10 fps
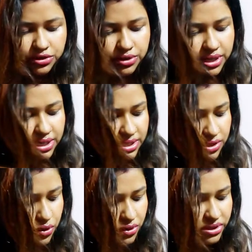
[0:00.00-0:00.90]
করা আছে
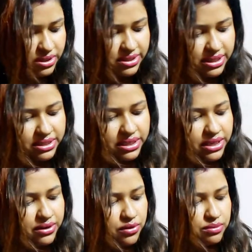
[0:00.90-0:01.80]
গর্জেস আছে
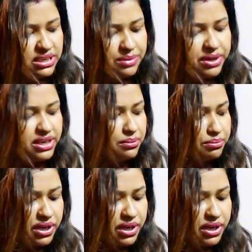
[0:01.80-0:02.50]
এরকম টাইপের এটা